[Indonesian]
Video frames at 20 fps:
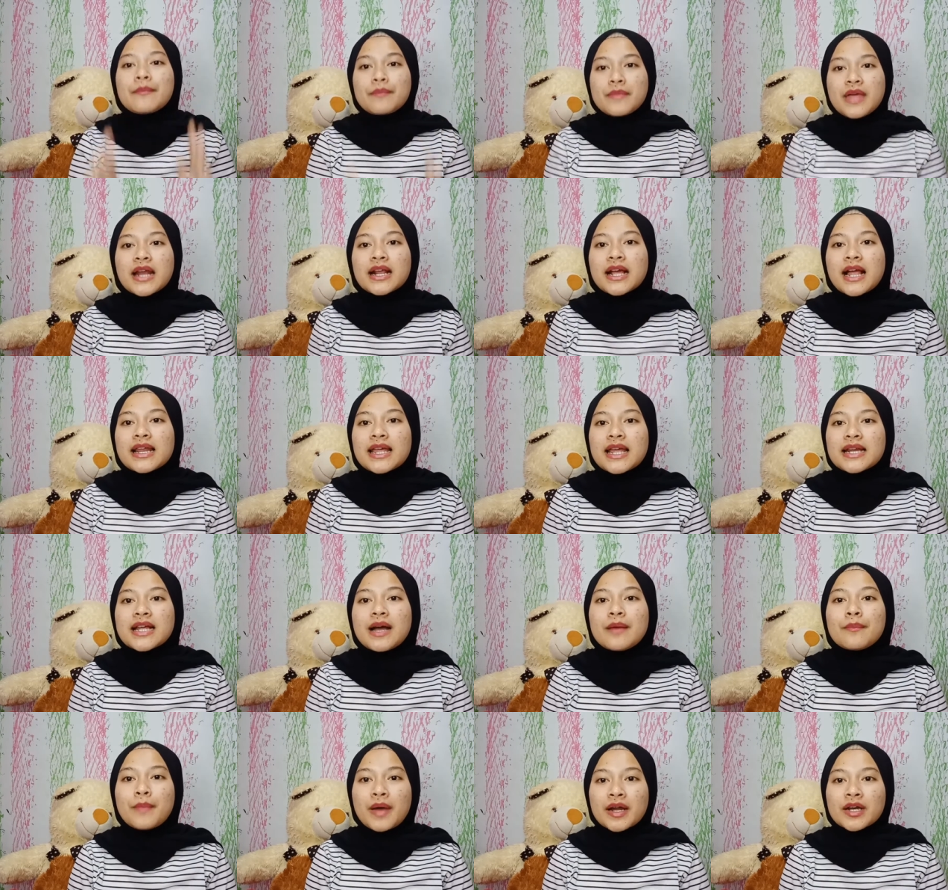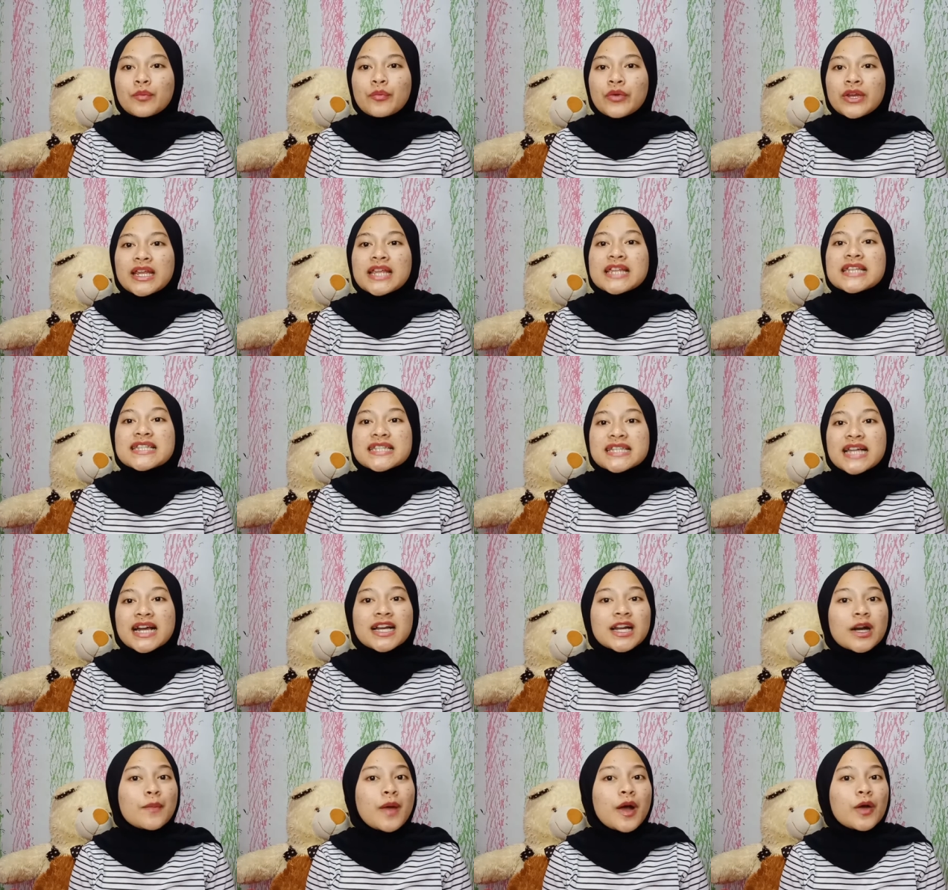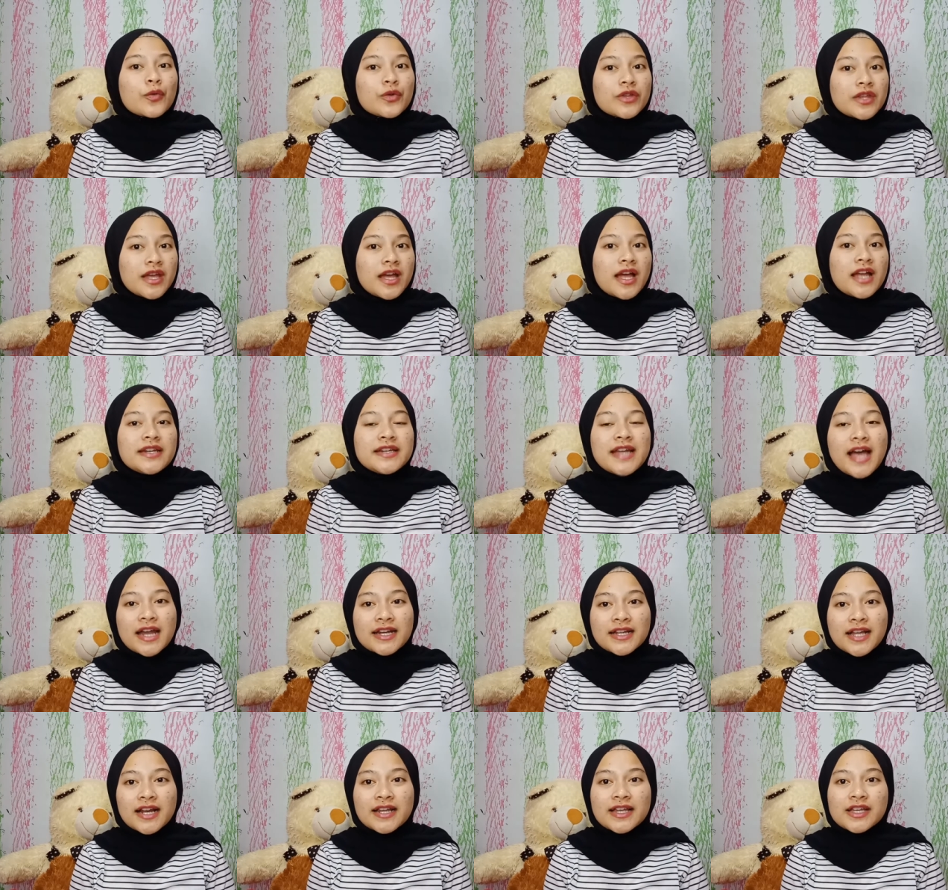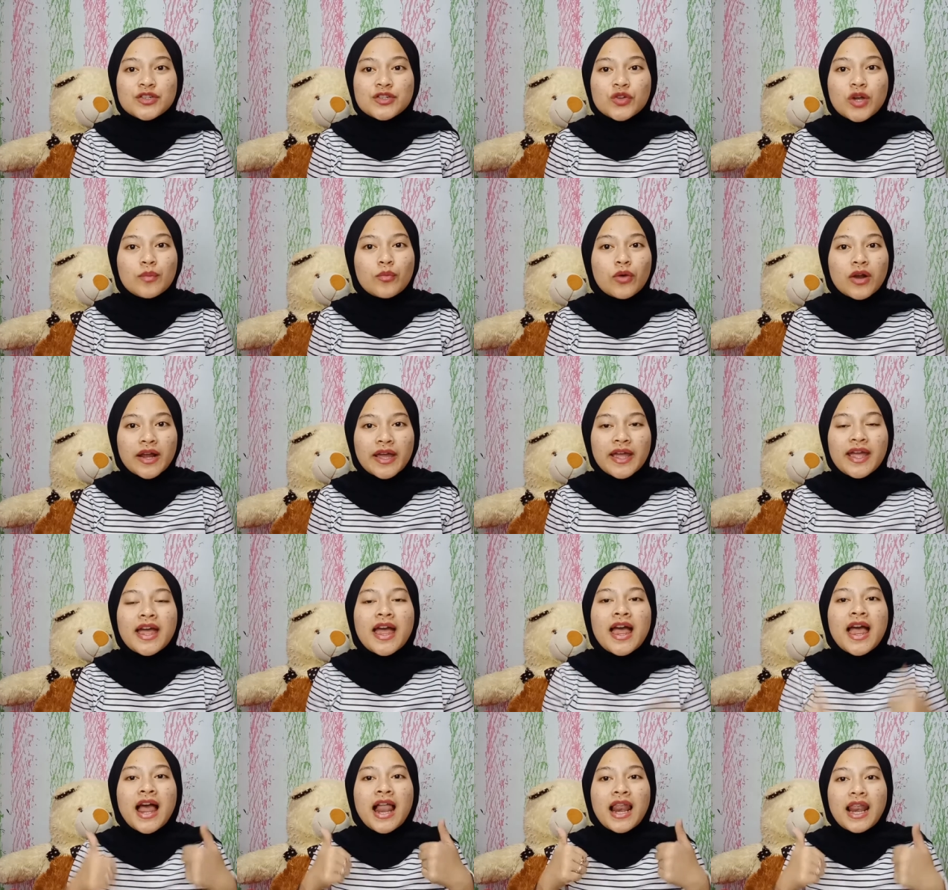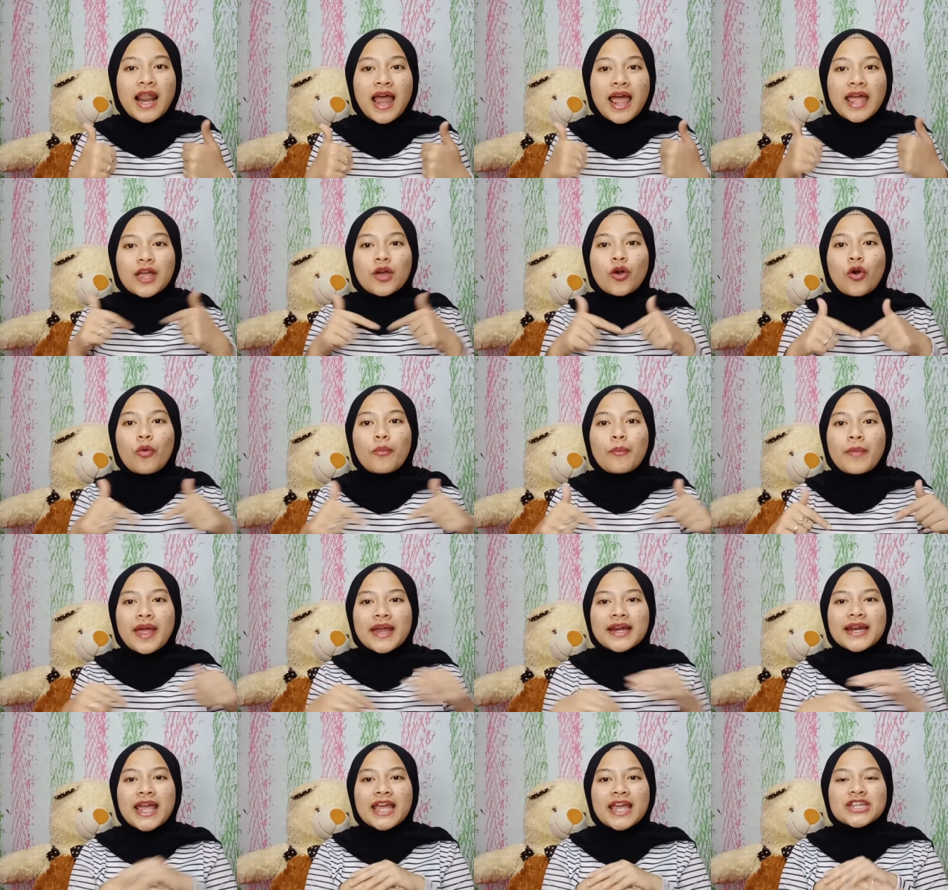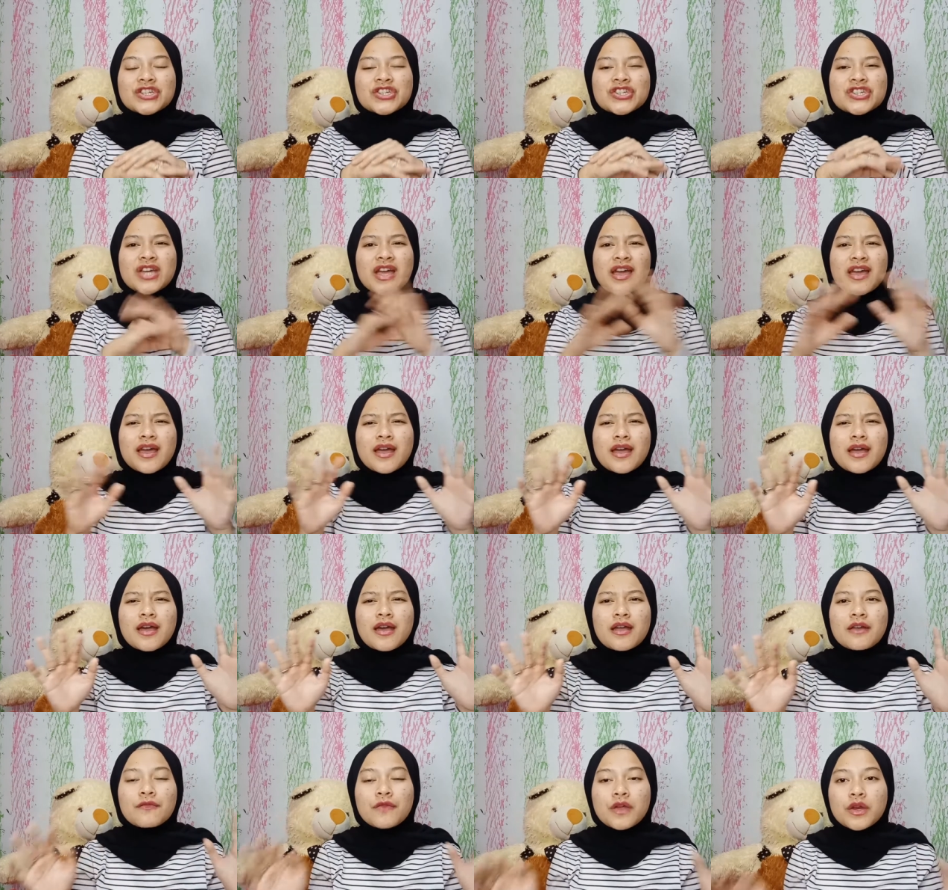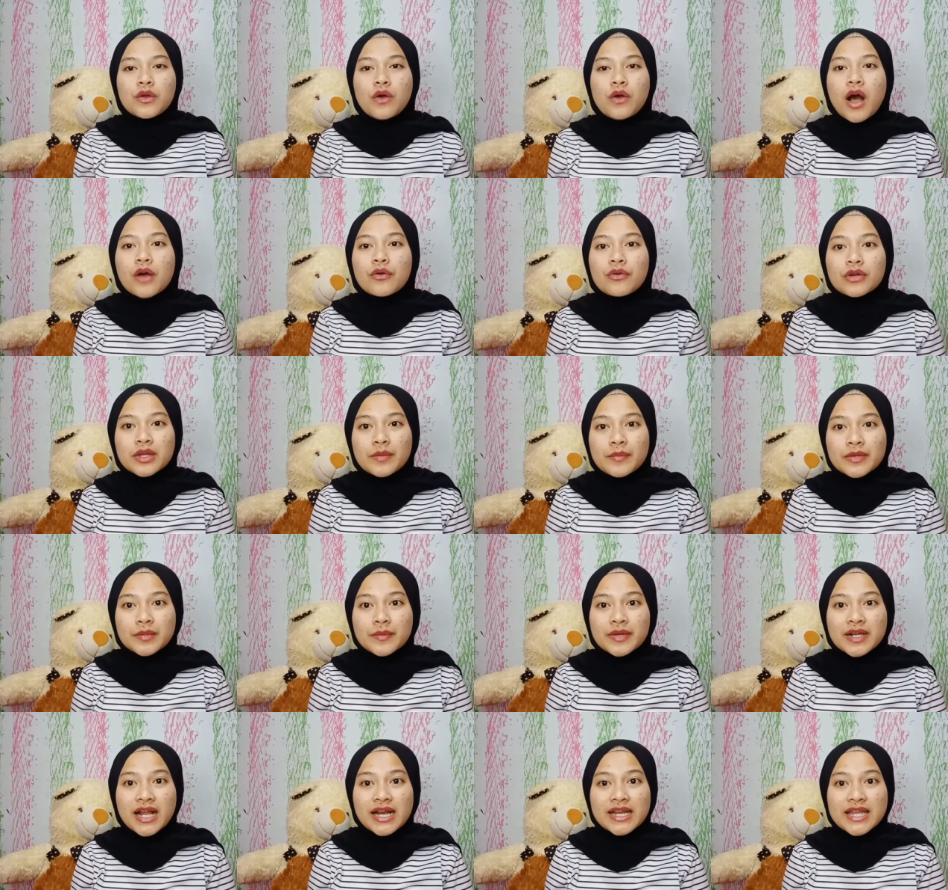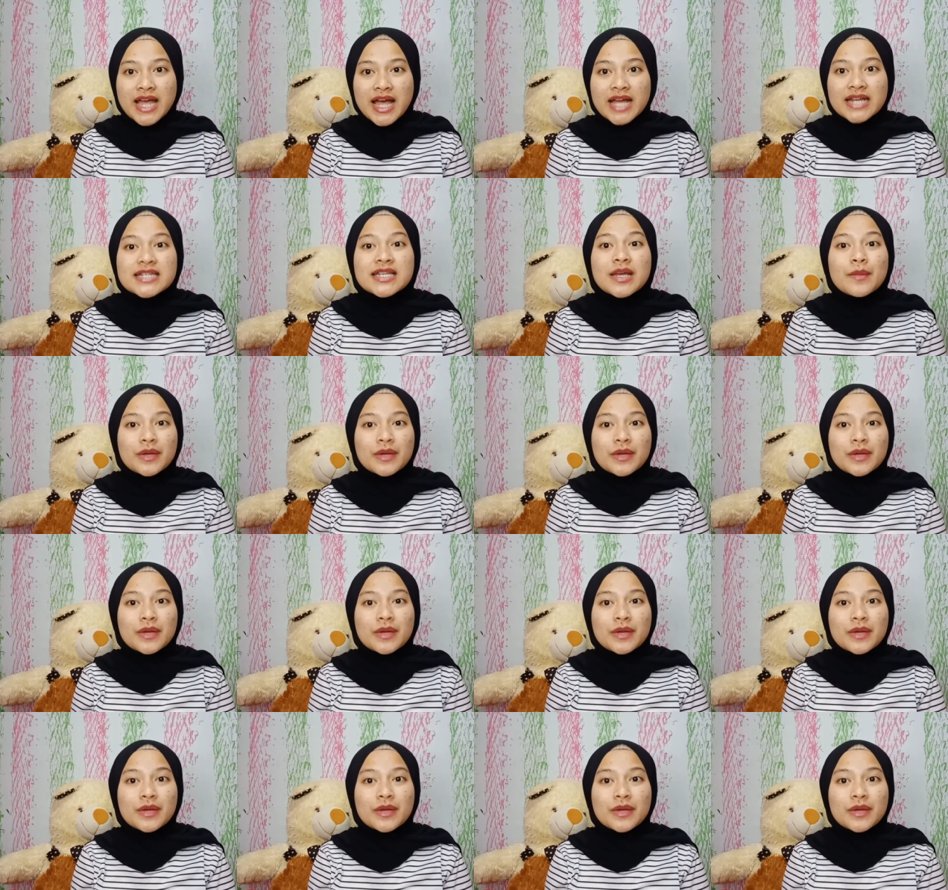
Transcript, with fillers: biar kalian gampang nemuin Instagram akunya dan kalian juga boleh like, comment, and share video aku ke teman-teman kalian.